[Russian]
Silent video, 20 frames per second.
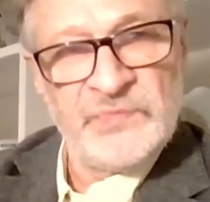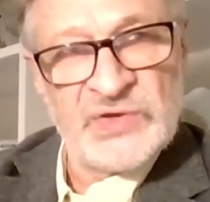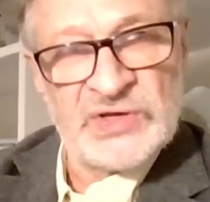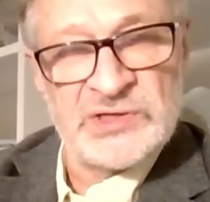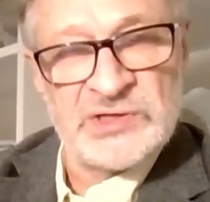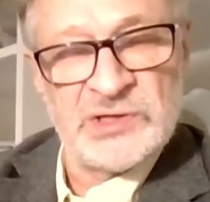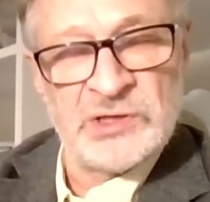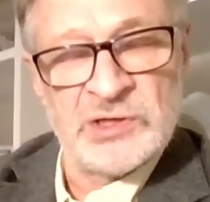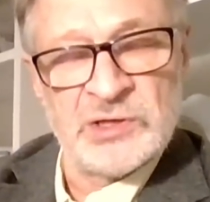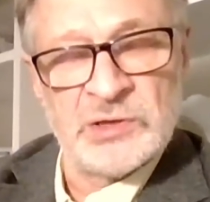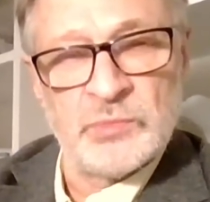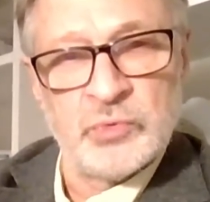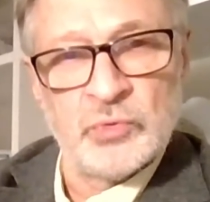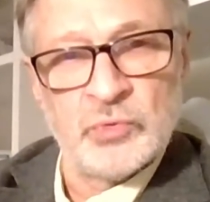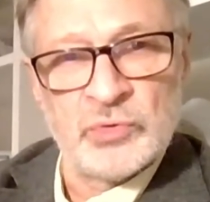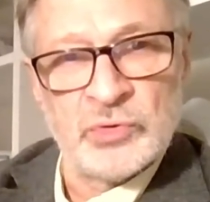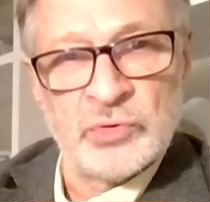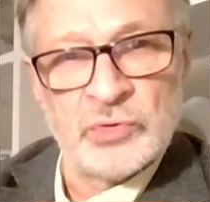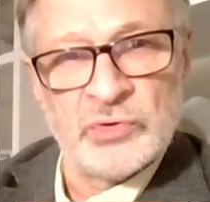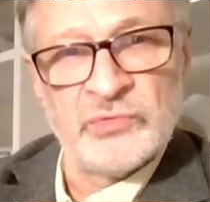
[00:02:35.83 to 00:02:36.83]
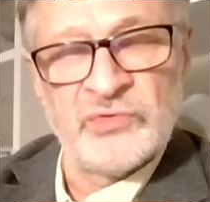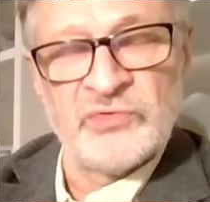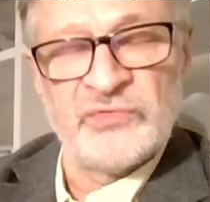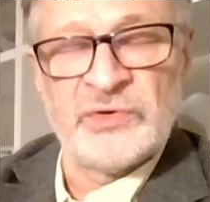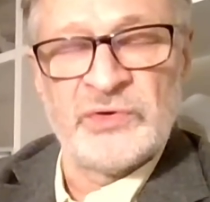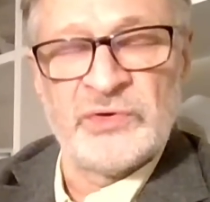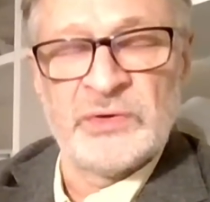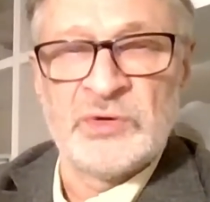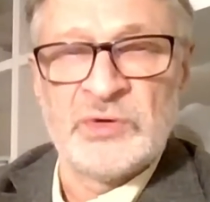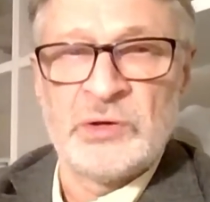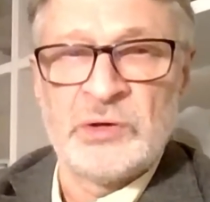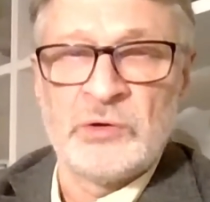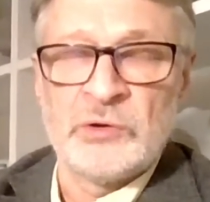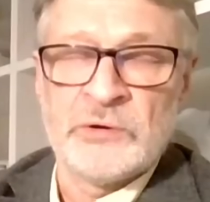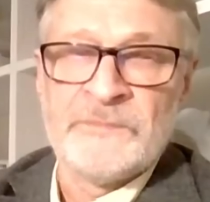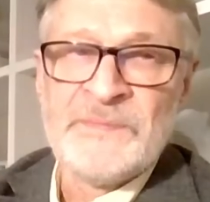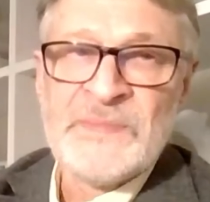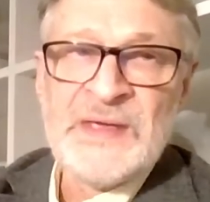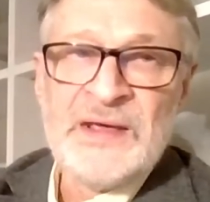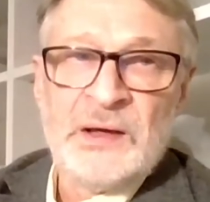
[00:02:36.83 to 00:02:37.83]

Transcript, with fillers: если я не путаю его фамилию,